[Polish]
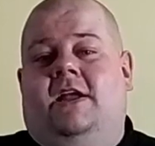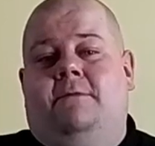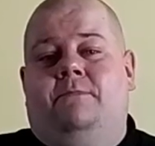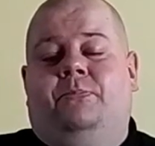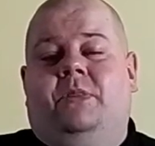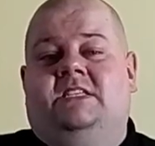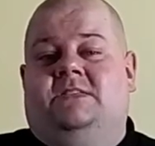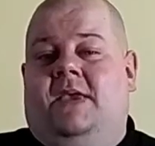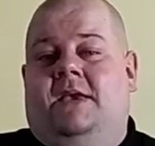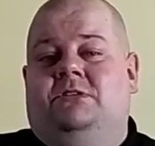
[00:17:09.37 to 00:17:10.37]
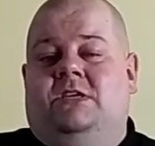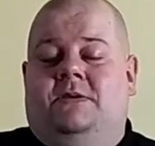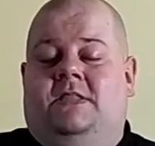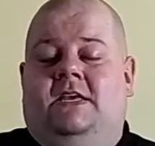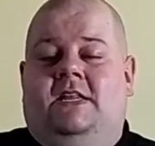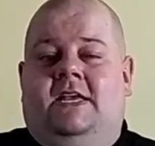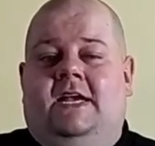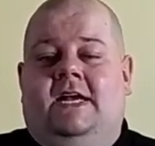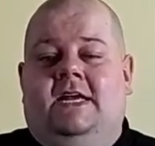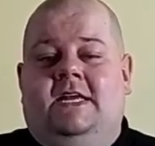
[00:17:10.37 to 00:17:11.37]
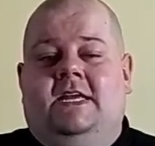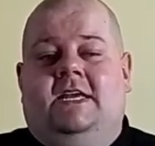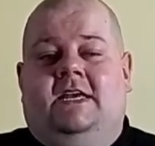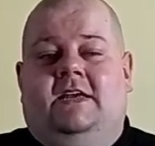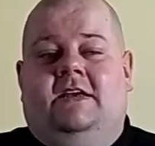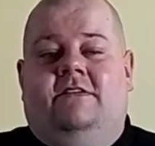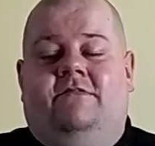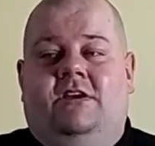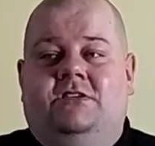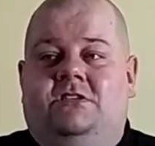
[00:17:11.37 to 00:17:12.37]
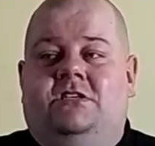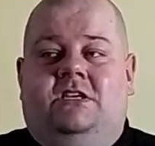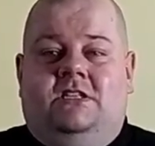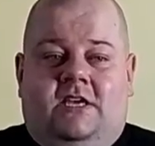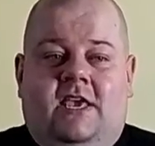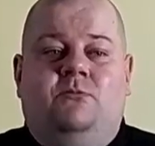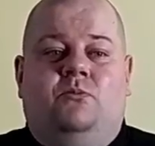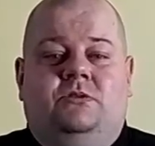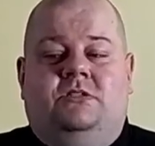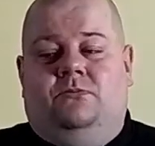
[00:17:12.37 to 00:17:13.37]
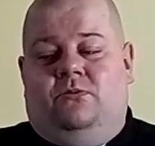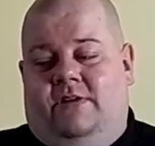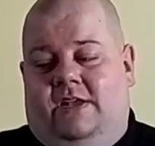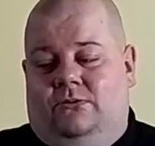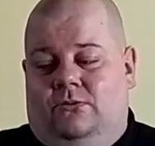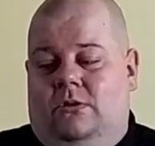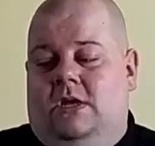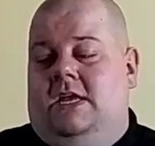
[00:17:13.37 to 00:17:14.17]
ja zmieniam siebie, na ile ja e, właśnie dzięki takiemu postępowaniu,